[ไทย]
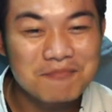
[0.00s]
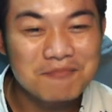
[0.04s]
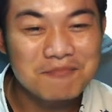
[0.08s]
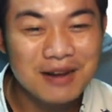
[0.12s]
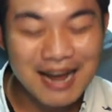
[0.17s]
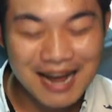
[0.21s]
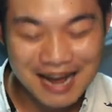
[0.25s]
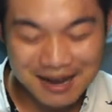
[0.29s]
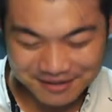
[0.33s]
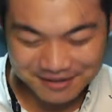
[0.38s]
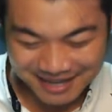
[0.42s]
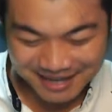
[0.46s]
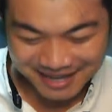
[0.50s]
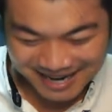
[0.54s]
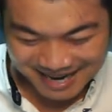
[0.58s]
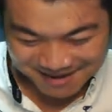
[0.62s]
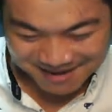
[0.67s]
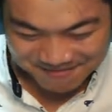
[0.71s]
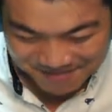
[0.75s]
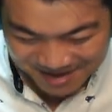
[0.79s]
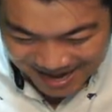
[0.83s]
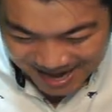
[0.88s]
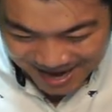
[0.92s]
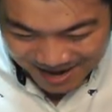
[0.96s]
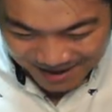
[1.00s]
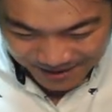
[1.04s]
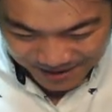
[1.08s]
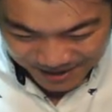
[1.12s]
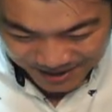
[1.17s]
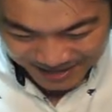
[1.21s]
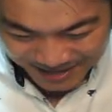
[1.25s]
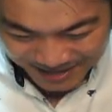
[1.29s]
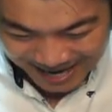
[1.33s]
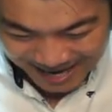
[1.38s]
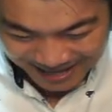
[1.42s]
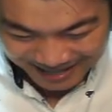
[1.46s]
-19 นะครับก็
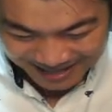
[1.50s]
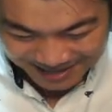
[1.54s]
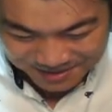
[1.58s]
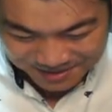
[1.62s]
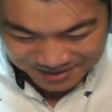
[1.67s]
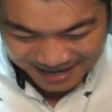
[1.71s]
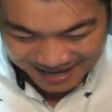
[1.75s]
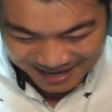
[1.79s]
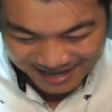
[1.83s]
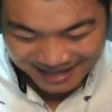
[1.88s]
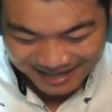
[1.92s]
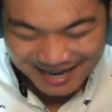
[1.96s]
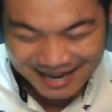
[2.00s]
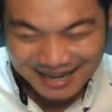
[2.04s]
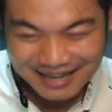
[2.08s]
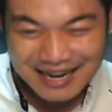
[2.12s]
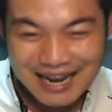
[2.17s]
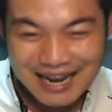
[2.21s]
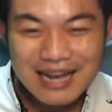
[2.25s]
อยากให้ทุกท่านนั้น